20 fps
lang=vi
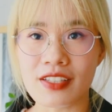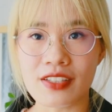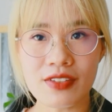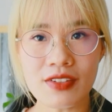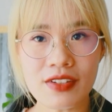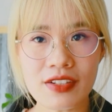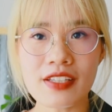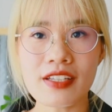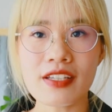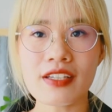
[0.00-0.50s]
thì
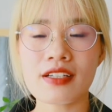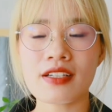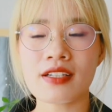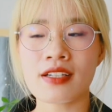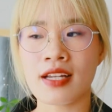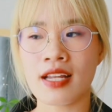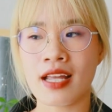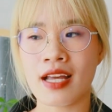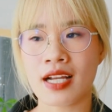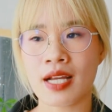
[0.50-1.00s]
đương nhiên
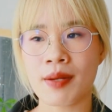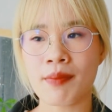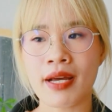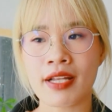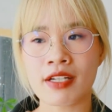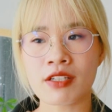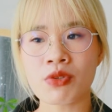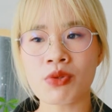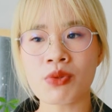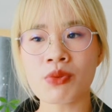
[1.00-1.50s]
là các
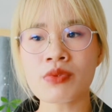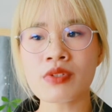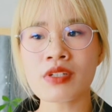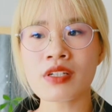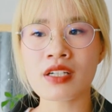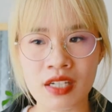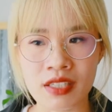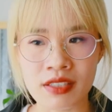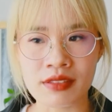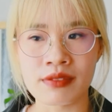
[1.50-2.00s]
bạn cũng
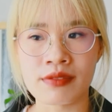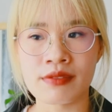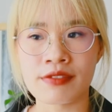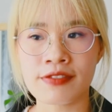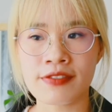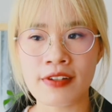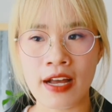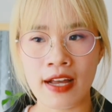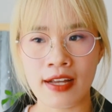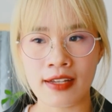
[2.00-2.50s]
cần
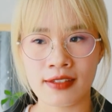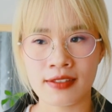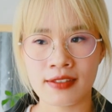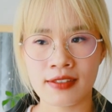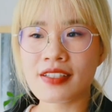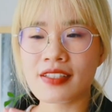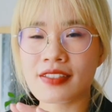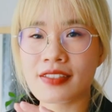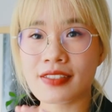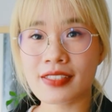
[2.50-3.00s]
phải
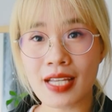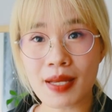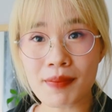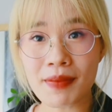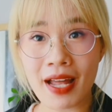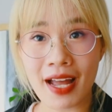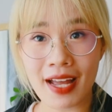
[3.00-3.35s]
xem